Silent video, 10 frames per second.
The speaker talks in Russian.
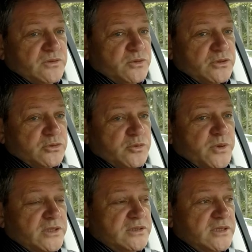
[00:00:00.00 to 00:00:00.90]
И вот
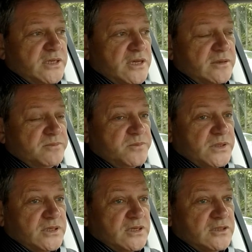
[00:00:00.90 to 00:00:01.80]
судьба лотереи,
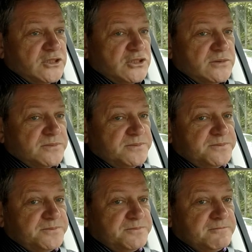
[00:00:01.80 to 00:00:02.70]
она, конечно,
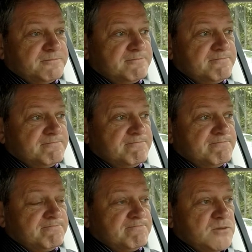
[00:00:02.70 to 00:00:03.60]

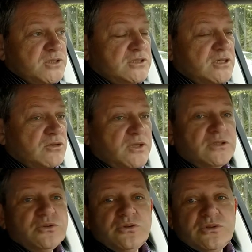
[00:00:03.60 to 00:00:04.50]
не знаю,
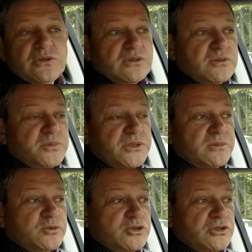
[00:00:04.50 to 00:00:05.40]
волнует,
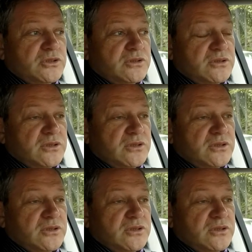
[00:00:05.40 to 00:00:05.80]
потому что